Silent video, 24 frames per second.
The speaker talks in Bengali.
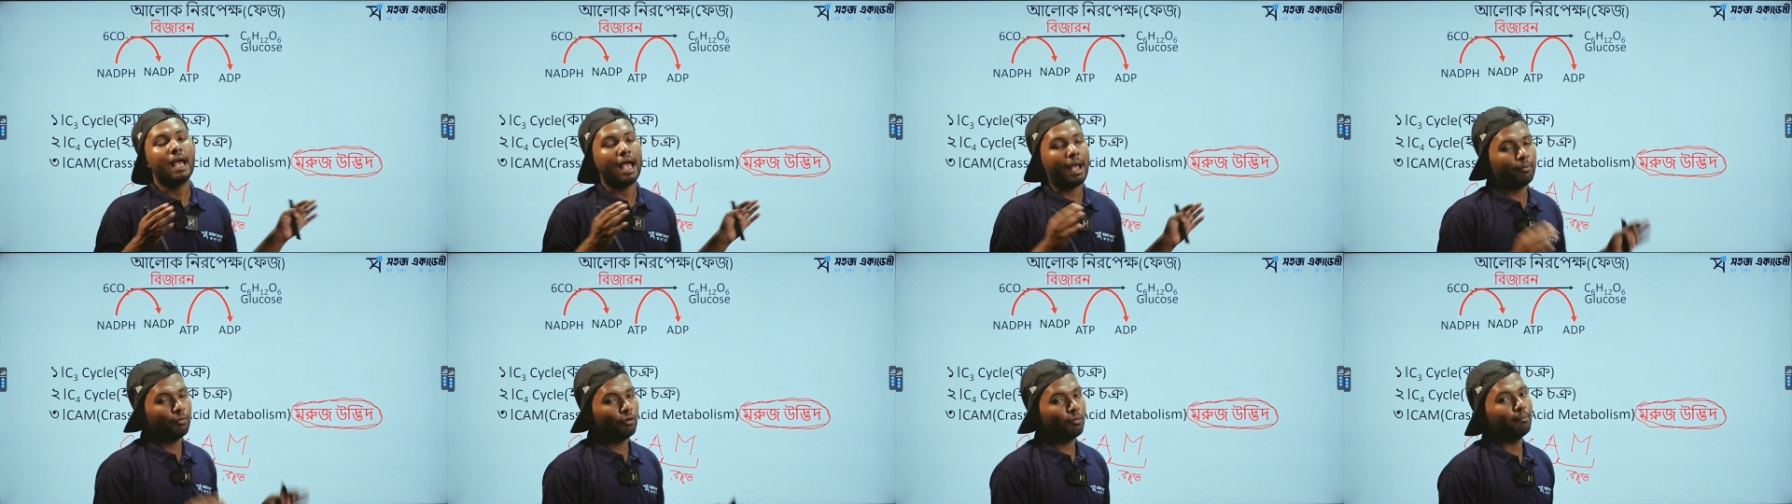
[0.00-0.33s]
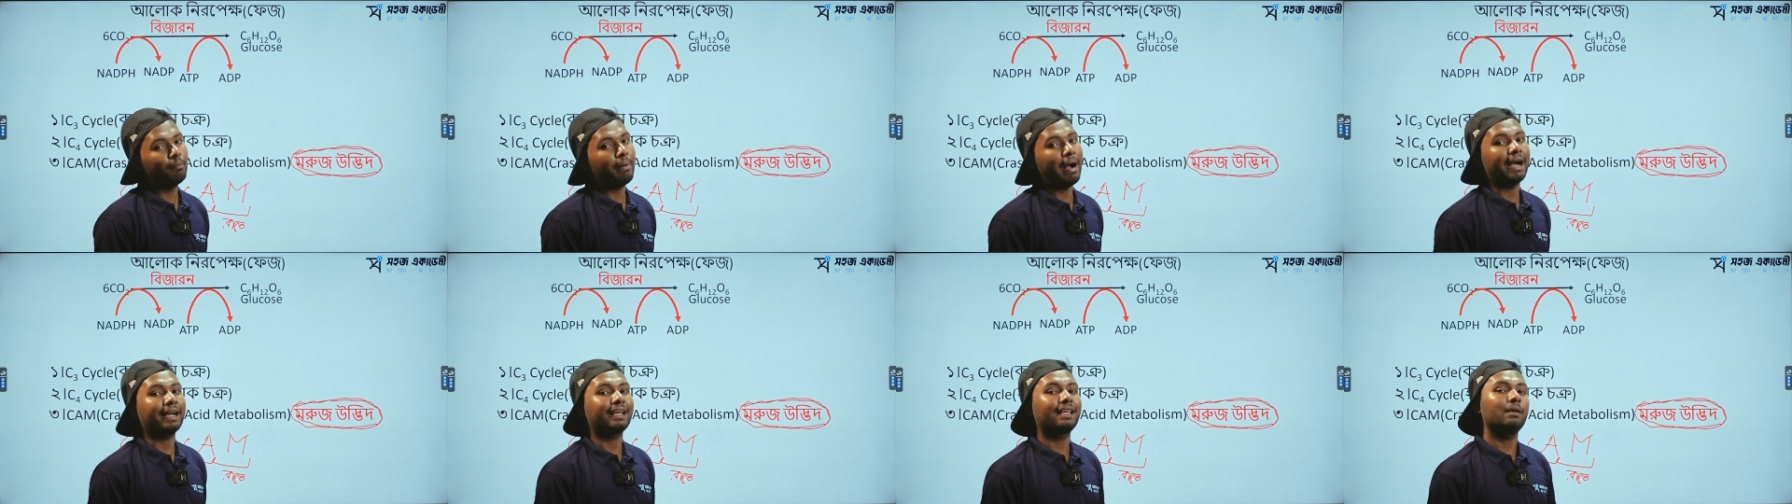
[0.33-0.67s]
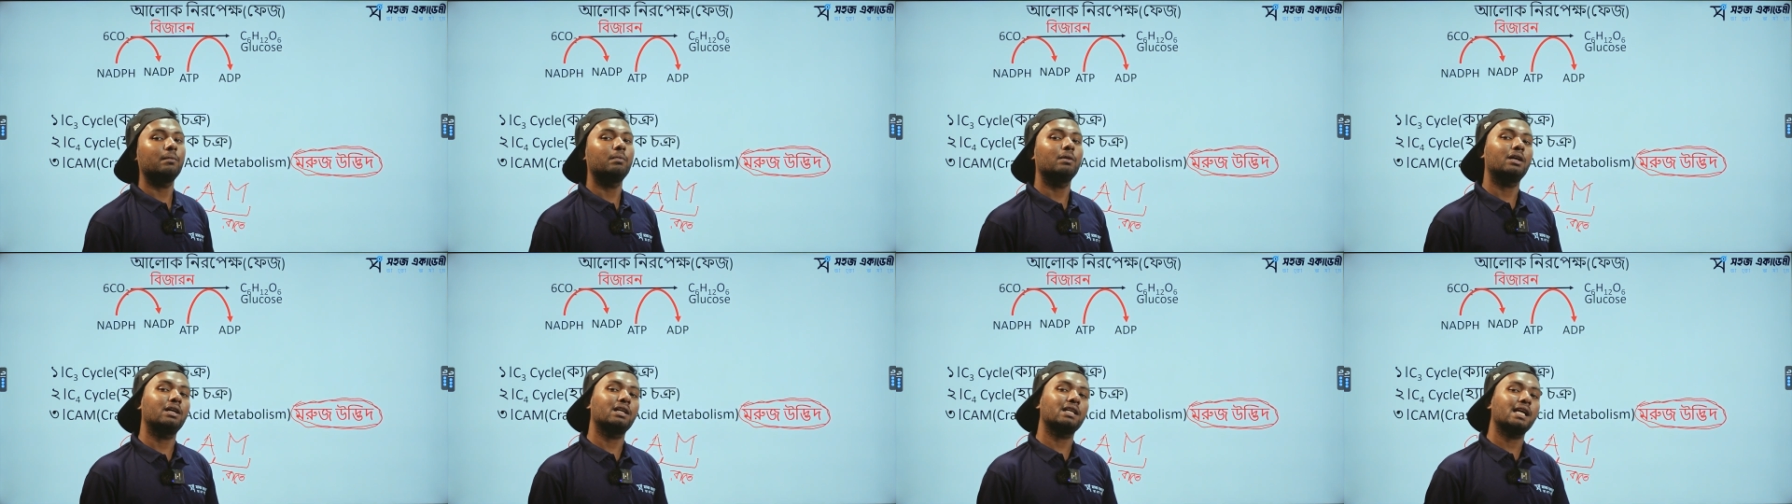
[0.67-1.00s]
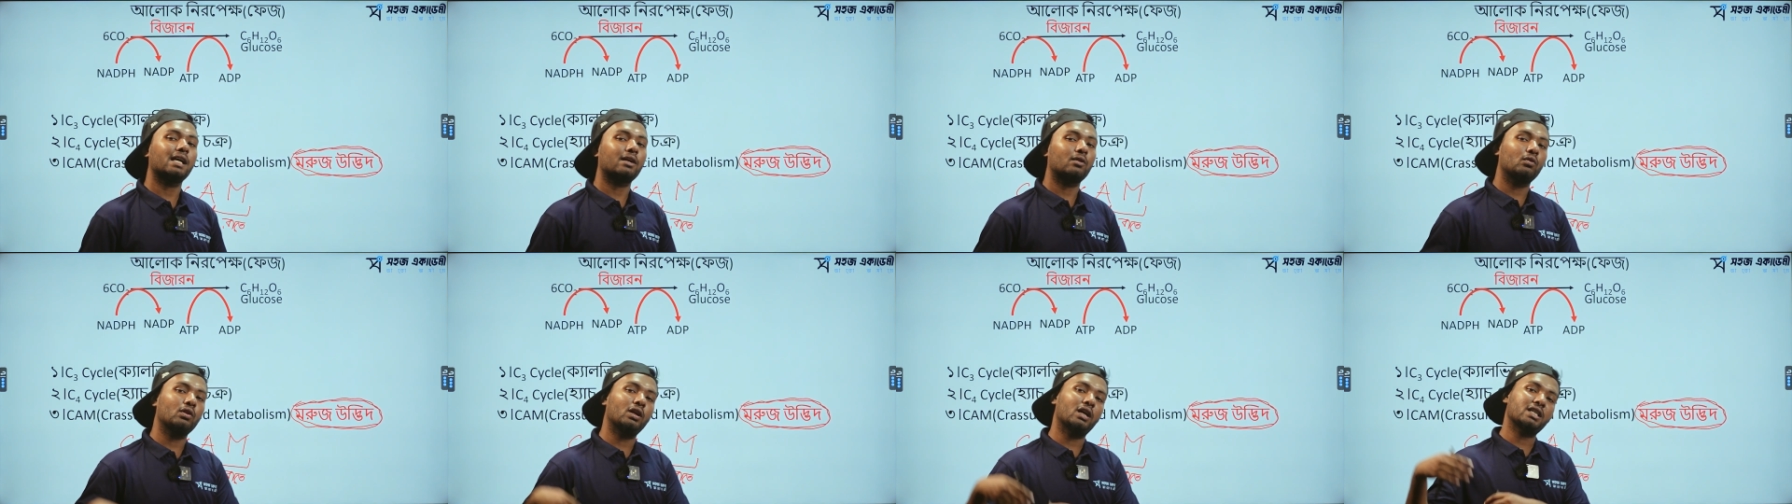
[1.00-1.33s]
এবং বাকি
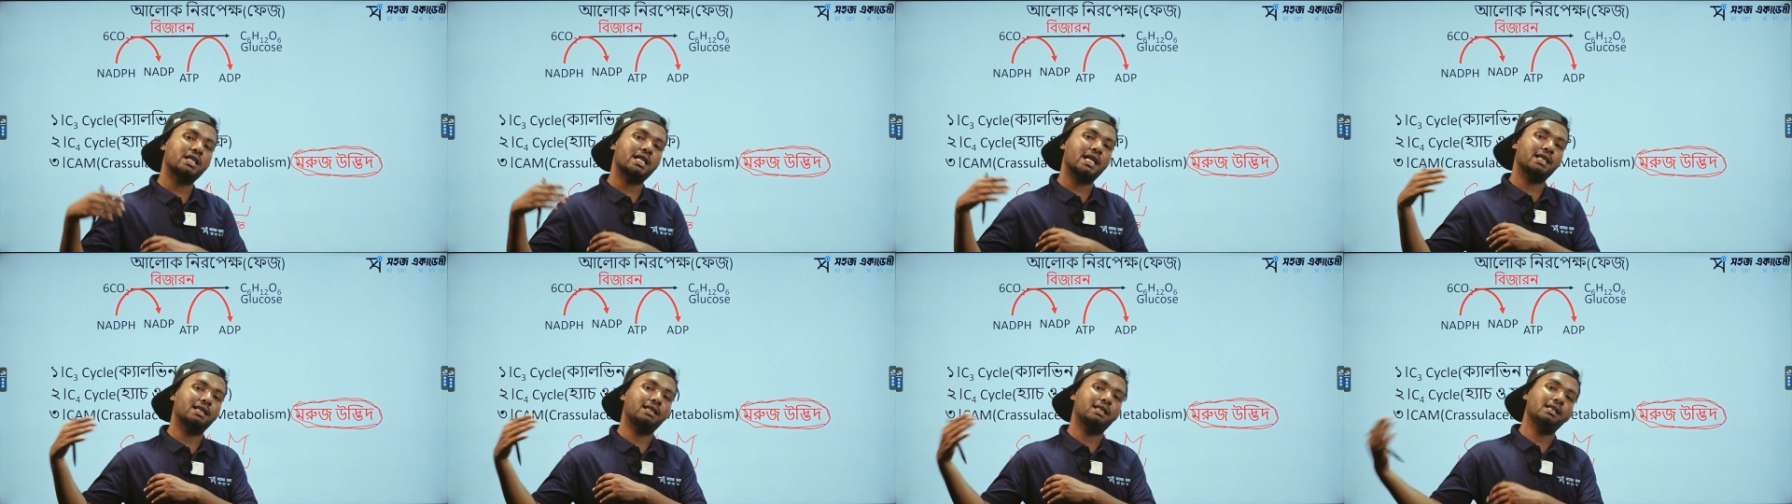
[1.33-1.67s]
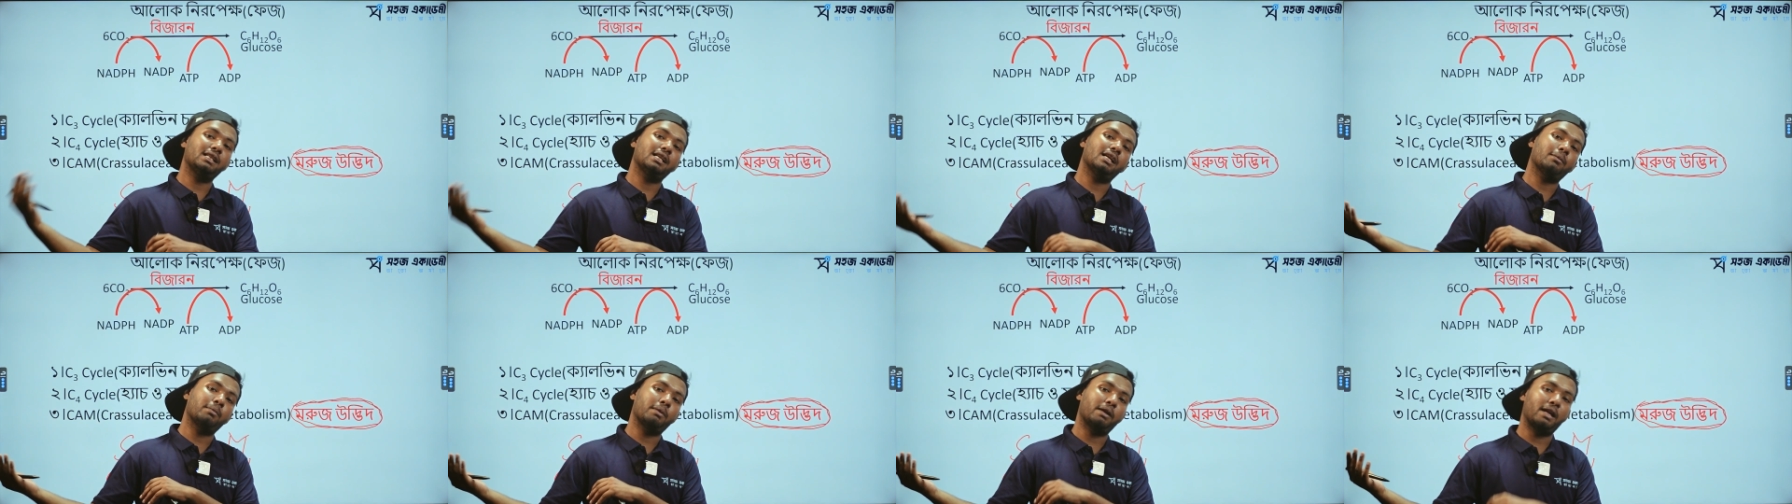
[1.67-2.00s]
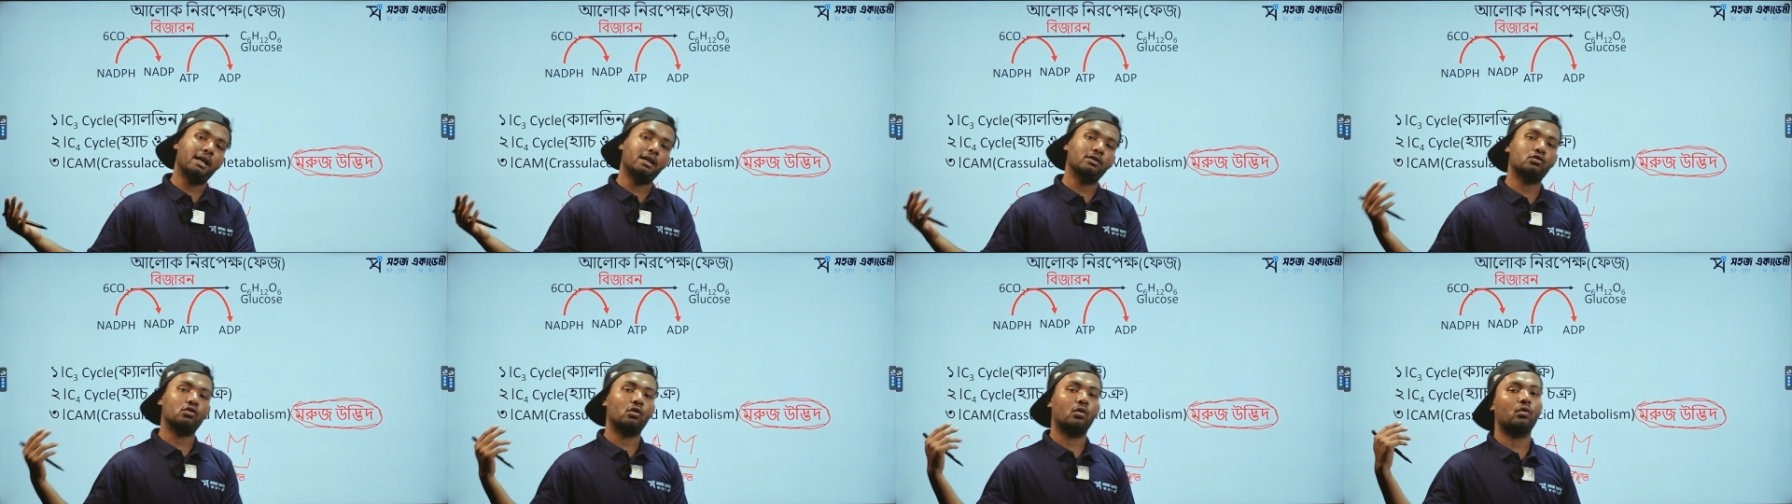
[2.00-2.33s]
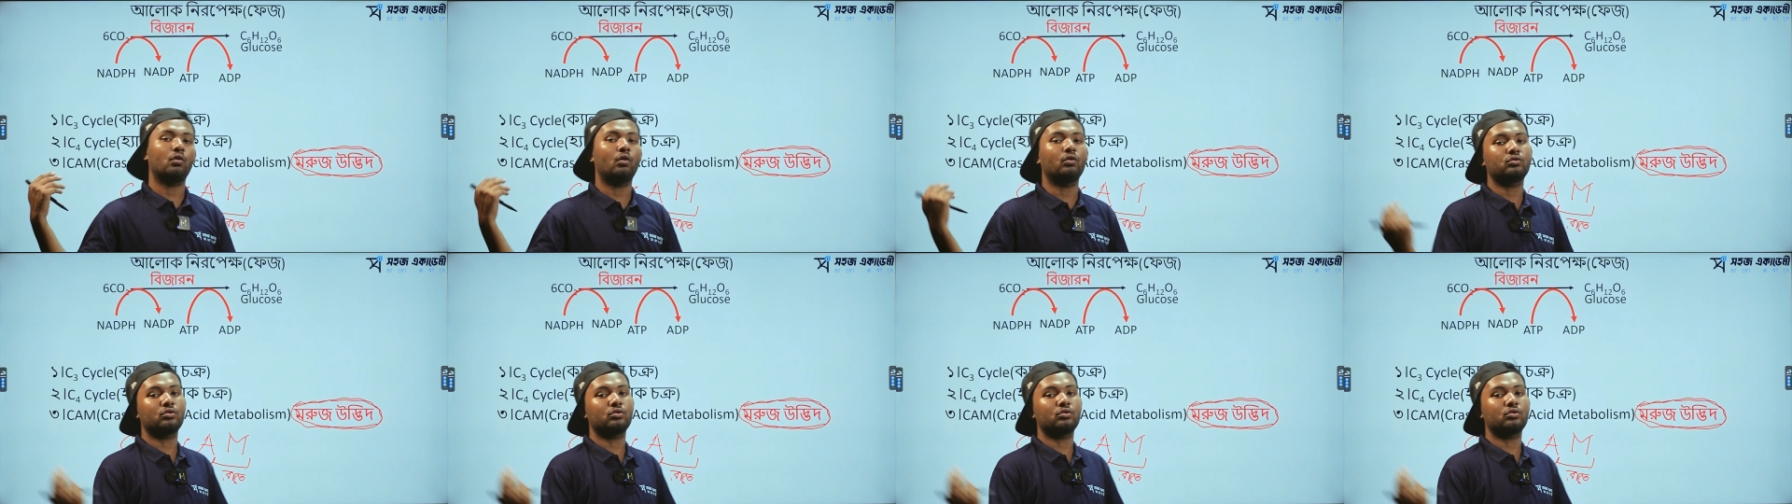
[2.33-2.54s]
বিক্রিয়াগুলো সে দিনের বেলা যখন